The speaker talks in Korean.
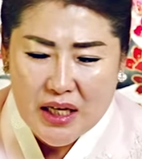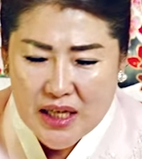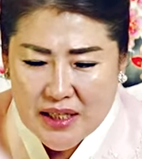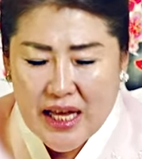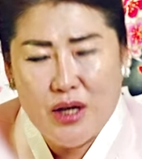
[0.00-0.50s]

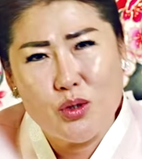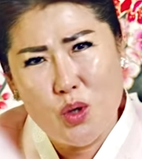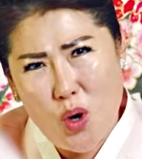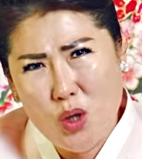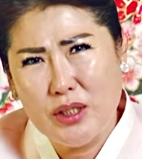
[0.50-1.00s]
일단은
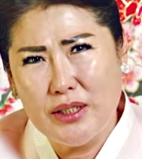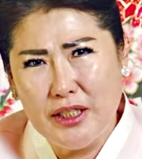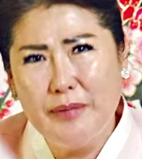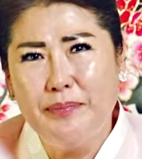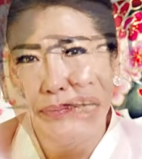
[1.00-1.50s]

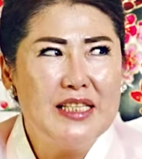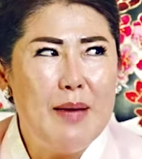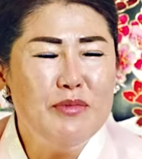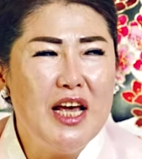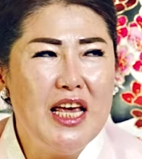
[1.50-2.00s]
조금
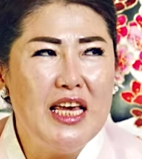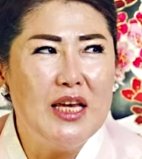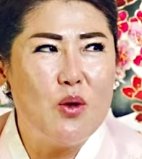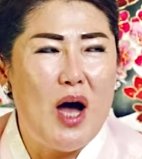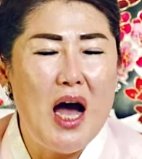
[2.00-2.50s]

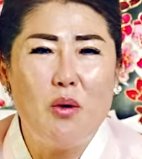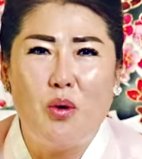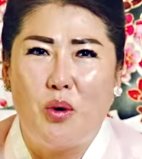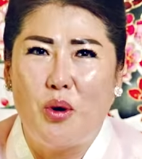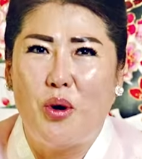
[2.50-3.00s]
삼자이기도
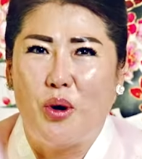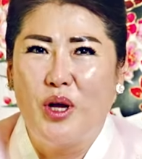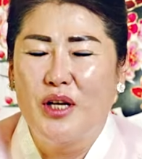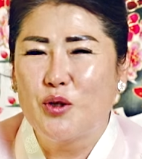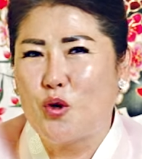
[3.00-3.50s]
하고
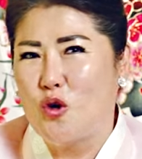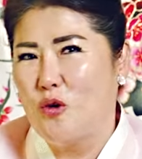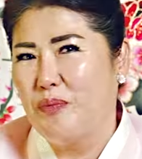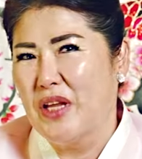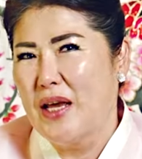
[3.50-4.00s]

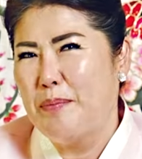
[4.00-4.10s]
조금